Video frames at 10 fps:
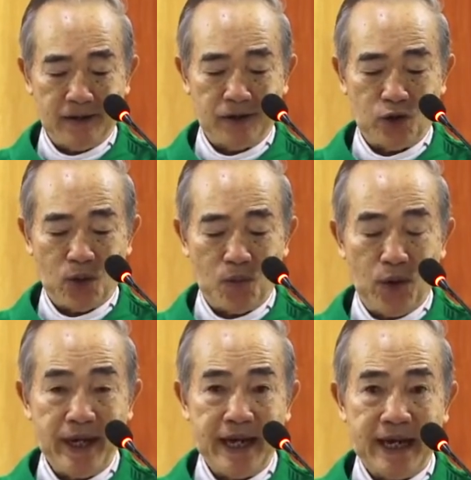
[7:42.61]
rồi
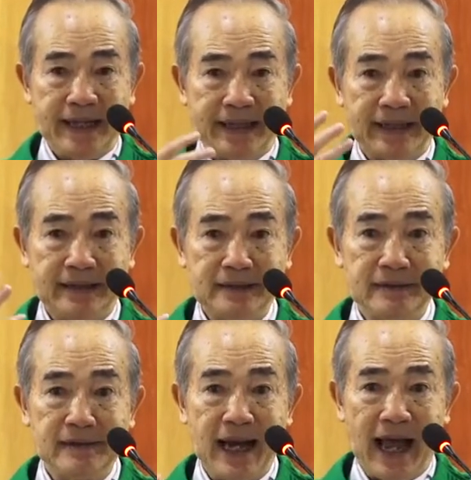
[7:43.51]
muốn nhìn tới
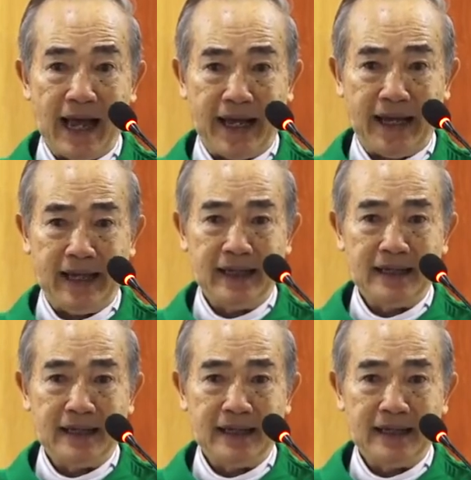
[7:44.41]
tương lai